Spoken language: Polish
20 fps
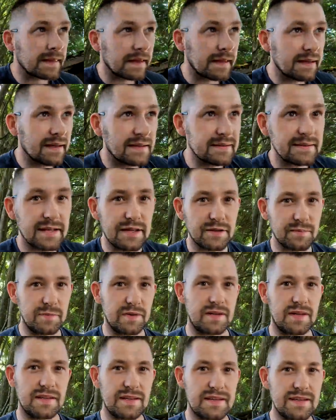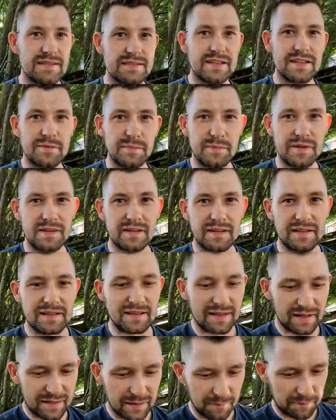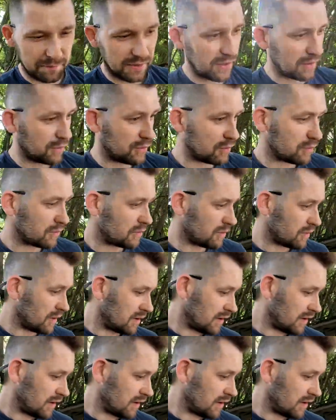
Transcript: i jesteśmy. Jesteśmy na kempingu